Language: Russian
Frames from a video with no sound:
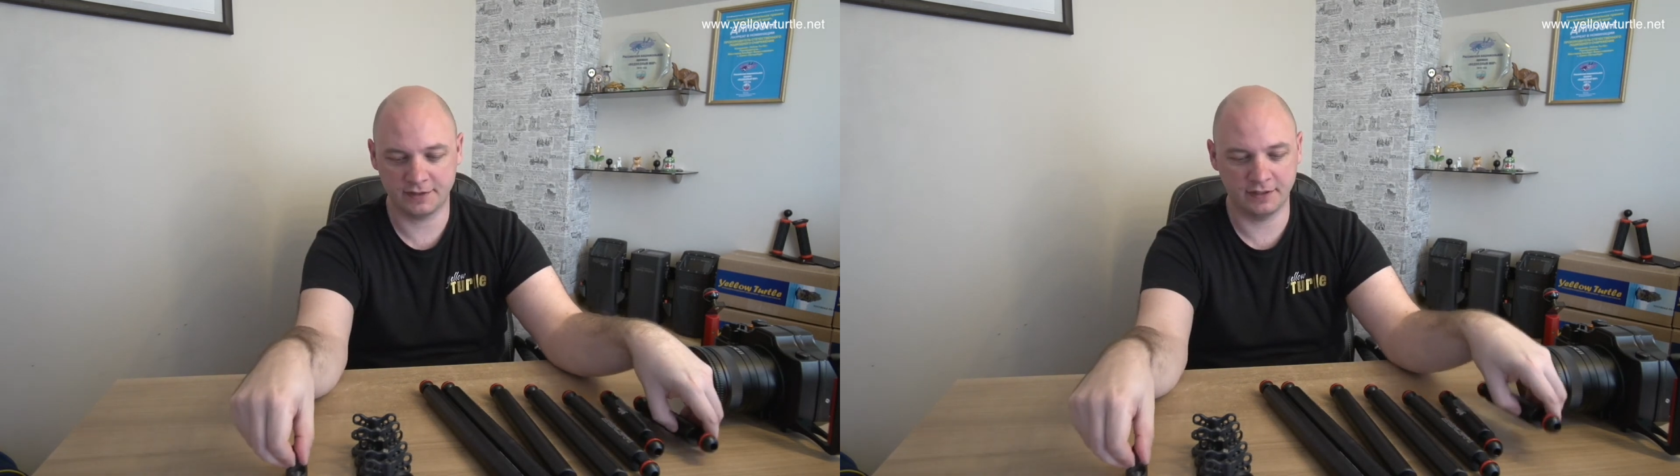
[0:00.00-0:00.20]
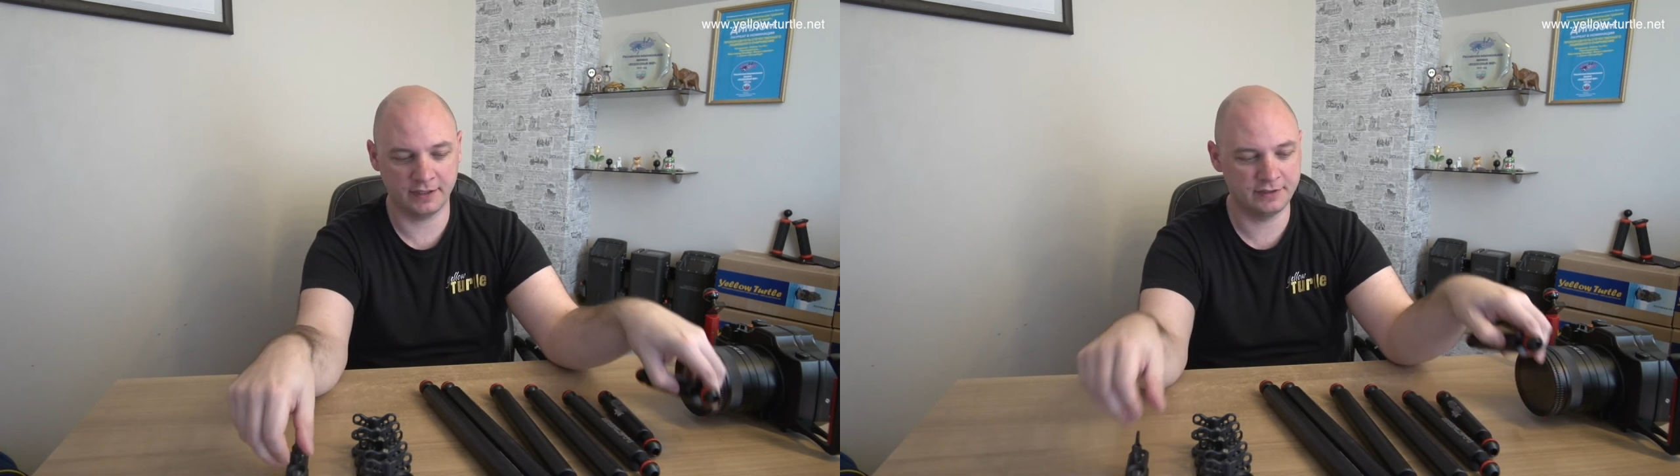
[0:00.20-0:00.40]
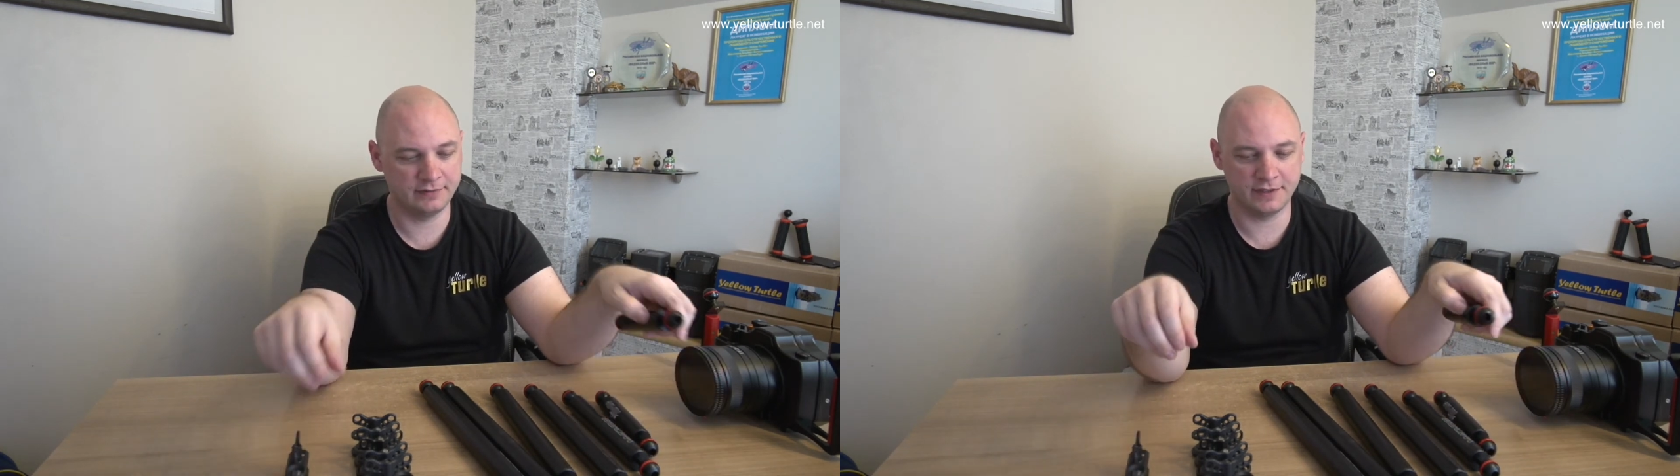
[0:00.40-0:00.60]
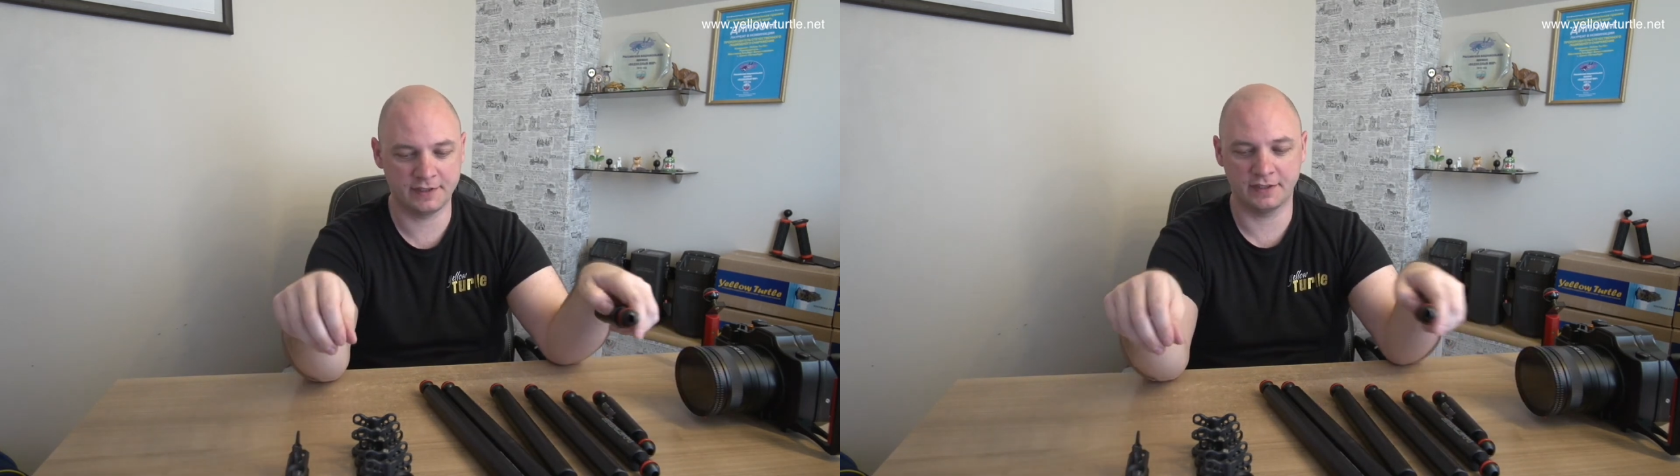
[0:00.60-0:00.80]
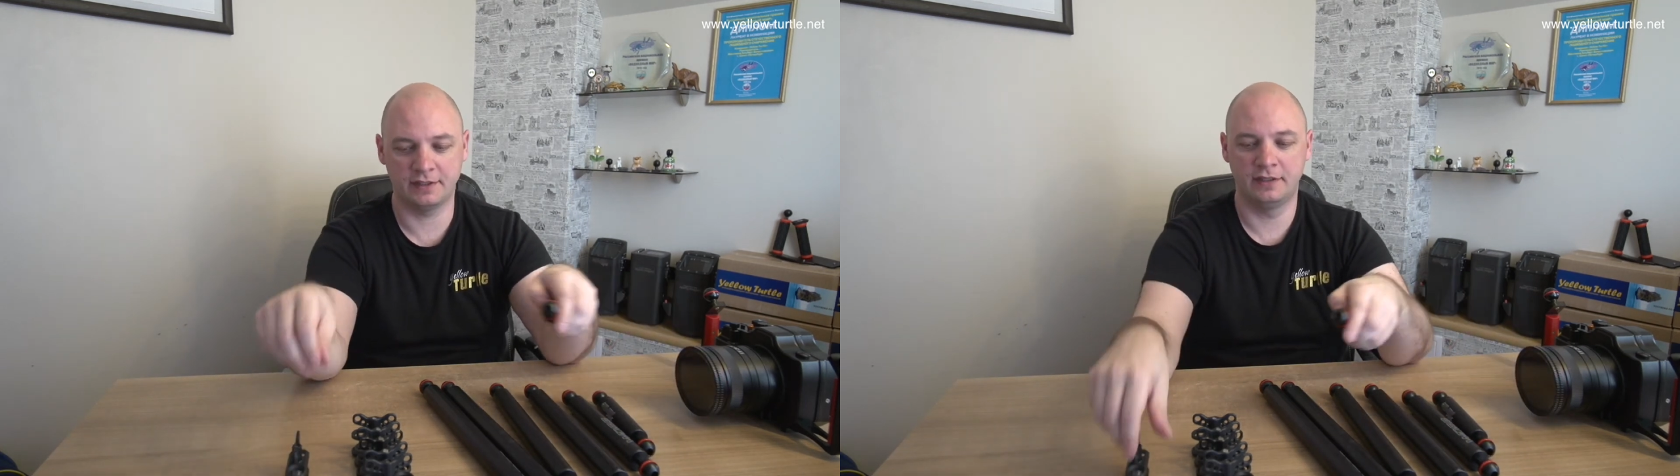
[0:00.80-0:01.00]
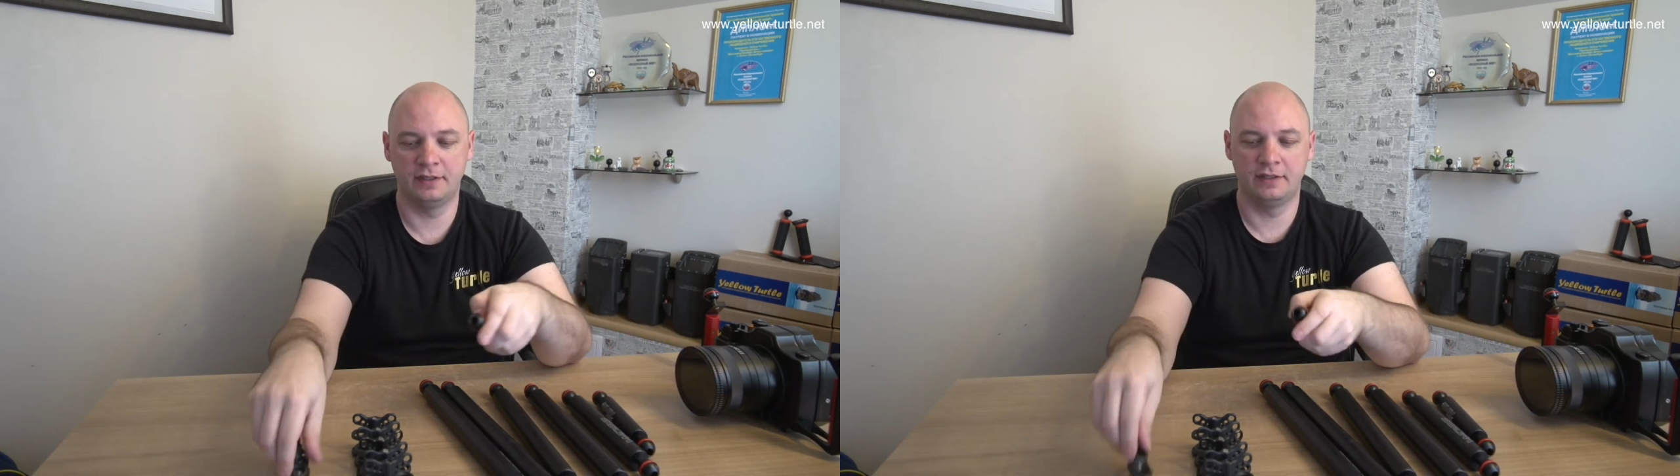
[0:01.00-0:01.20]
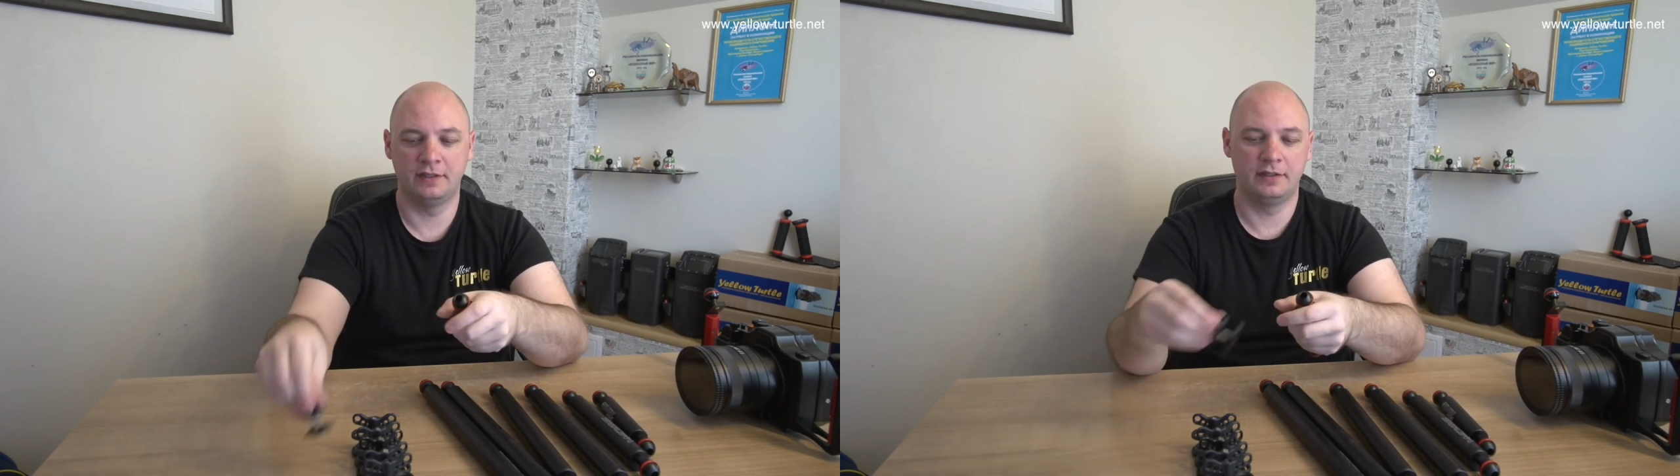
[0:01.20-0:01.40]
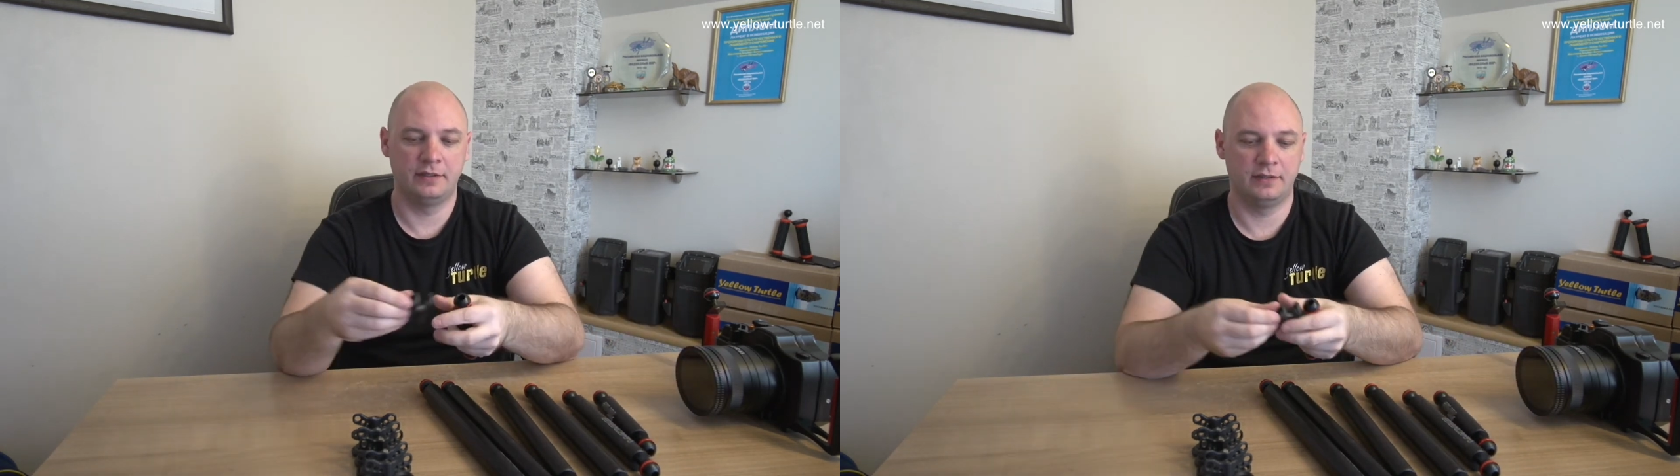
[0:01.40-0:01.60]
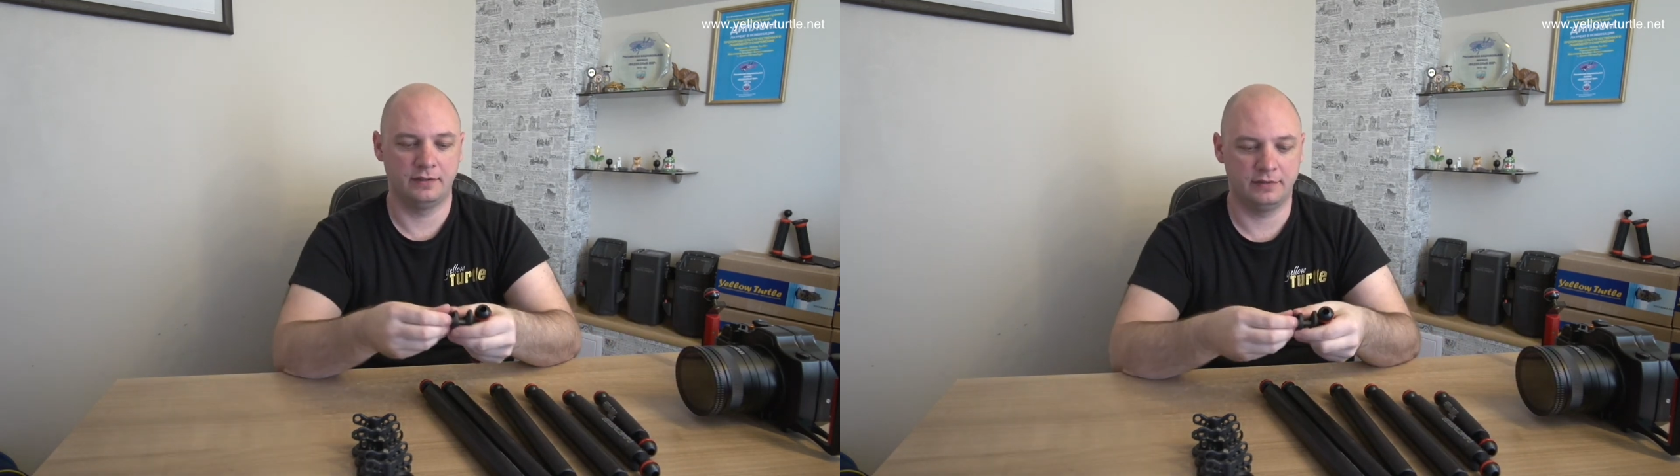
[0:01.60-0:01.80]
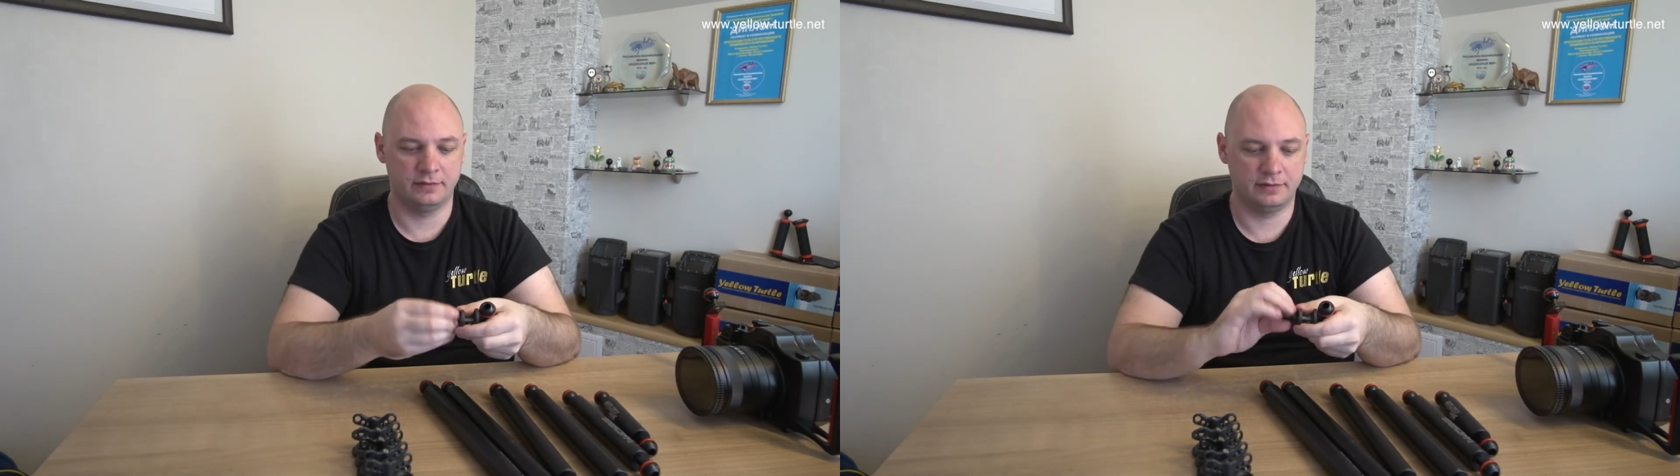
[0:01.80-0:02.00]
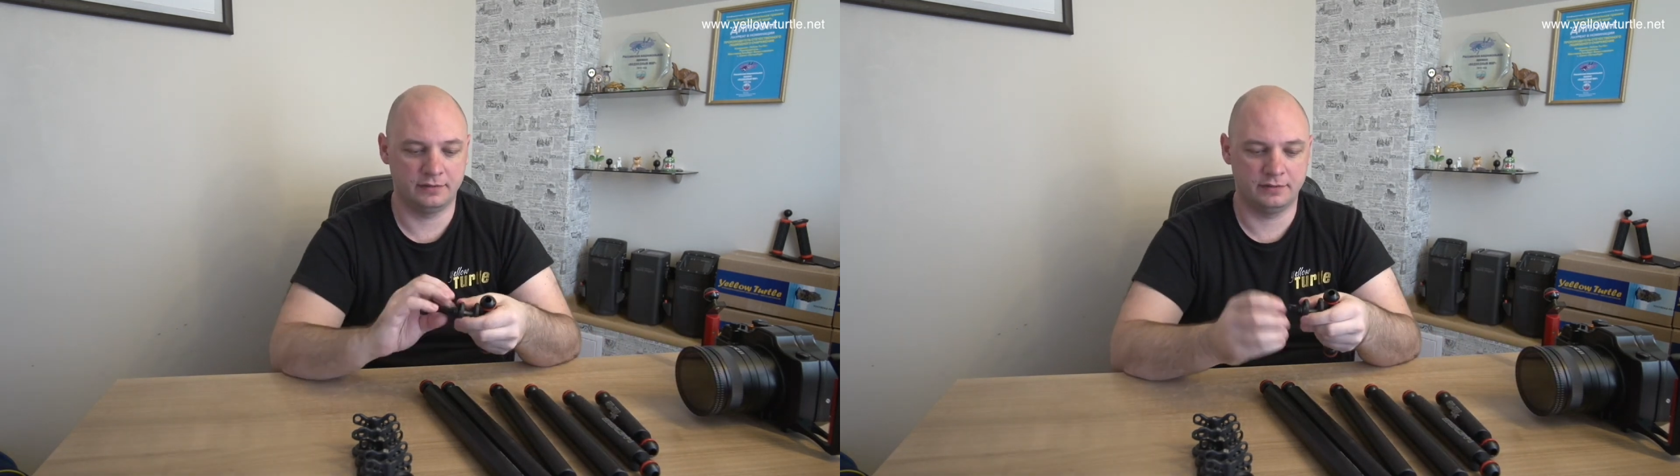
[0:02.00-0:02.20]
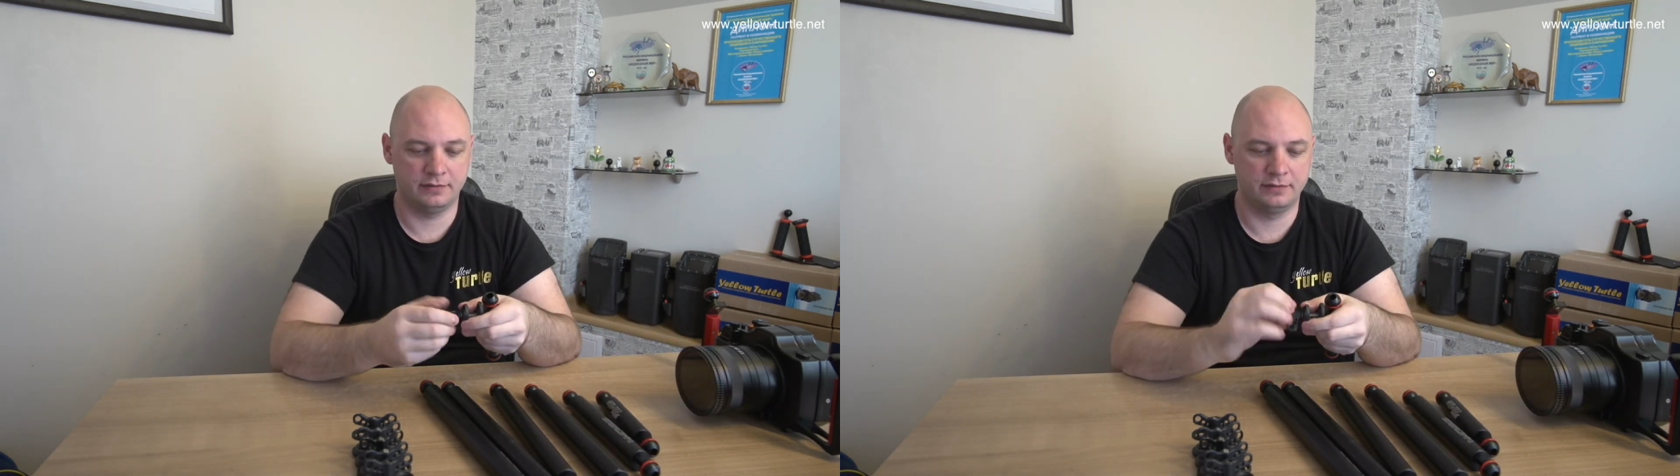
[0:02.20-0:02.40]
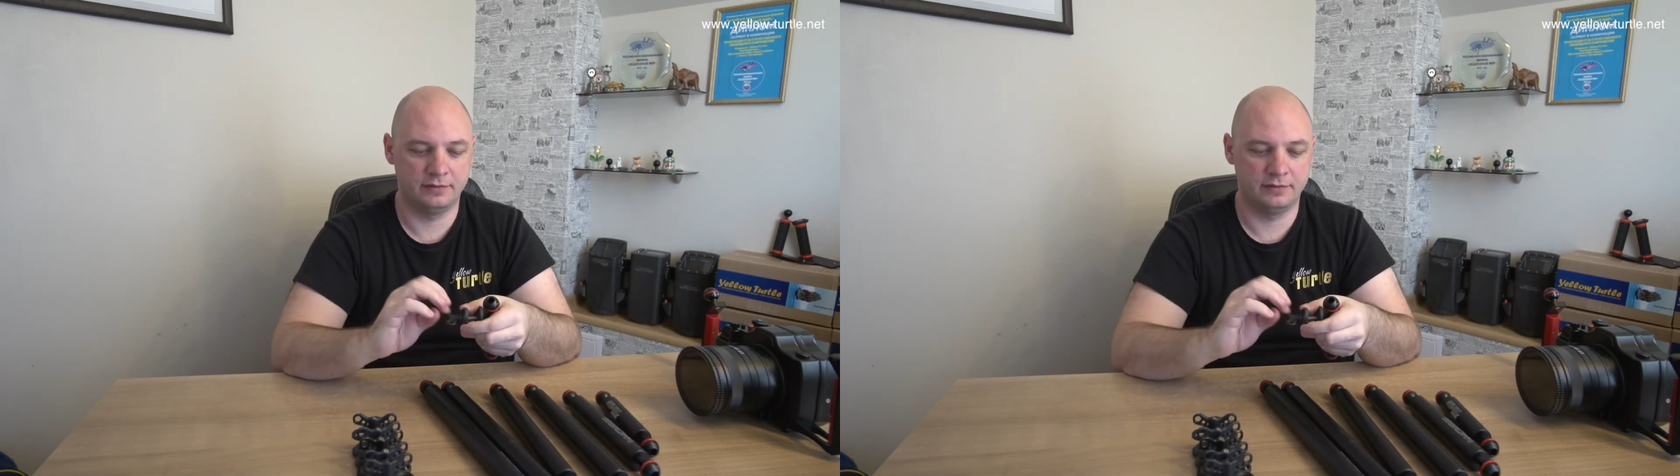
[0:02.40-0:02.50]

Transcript: складывается а,